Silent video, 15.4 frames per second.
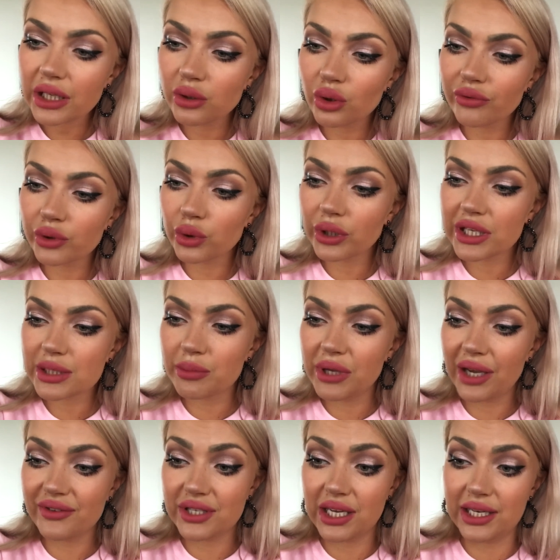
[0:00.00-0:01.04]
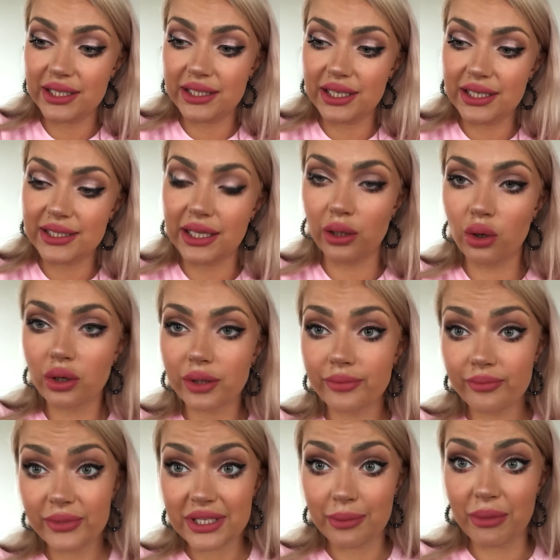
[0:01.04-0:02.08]
но в итоге с меня взяли здесь налог
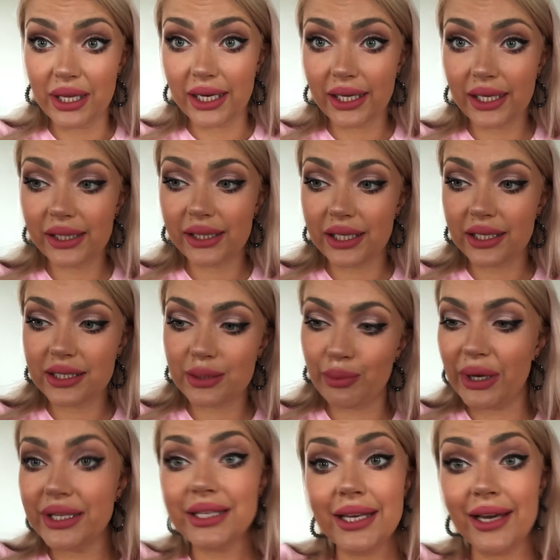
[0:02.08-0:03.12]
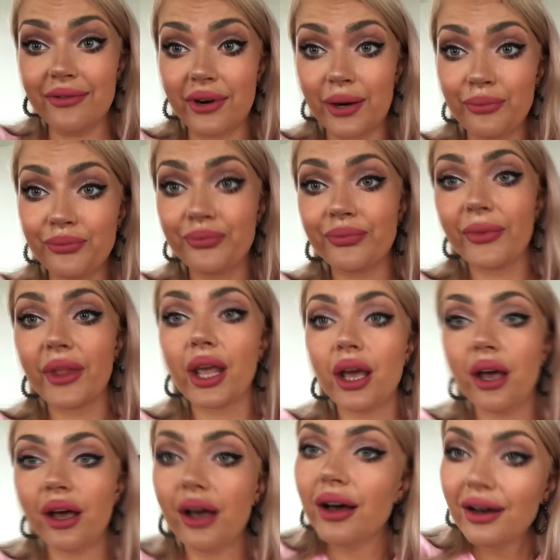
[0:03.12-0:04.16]
с Америки 35 евро.
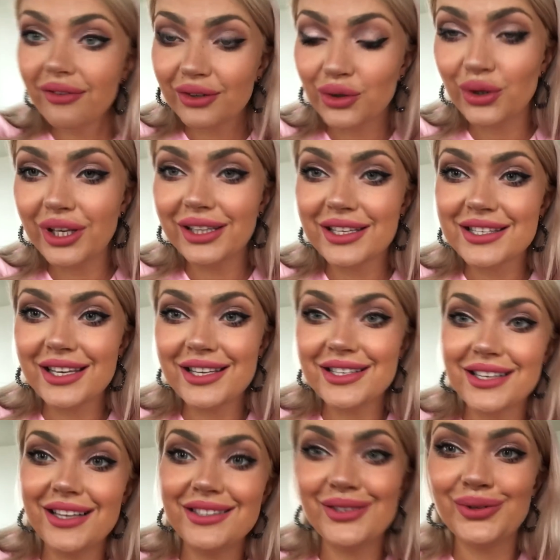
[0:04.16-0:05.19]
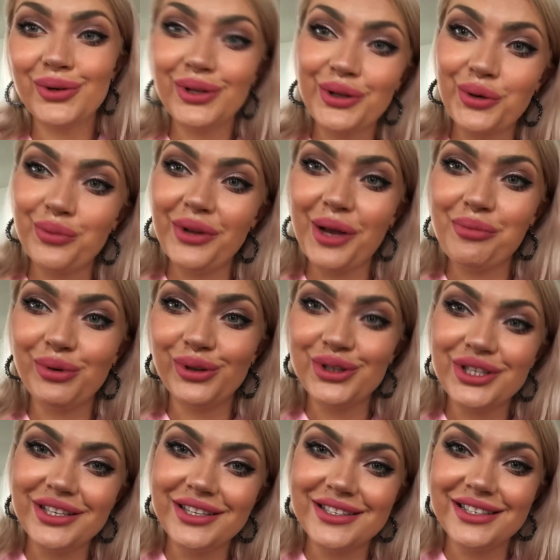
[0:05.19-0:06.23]
В итоге носки за 1 доллар у меня
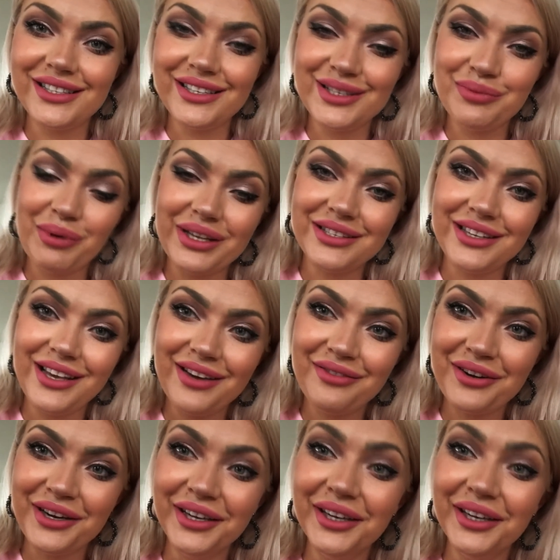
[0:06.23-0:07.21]
получили за 35 евро.